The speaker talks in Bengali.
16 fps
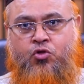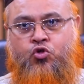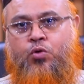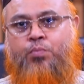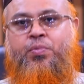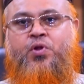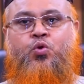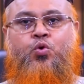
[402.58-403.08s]

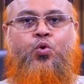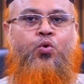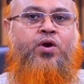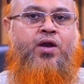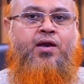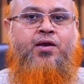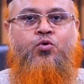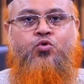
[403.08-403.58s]
সম্পাদন
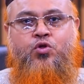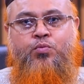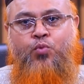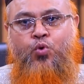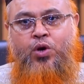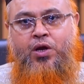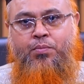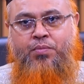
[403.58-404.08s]
করুন এটি হচ্ছে
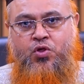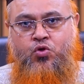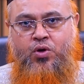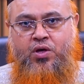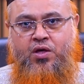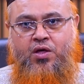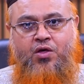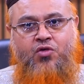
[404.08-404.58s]
মৌলিক বিষয়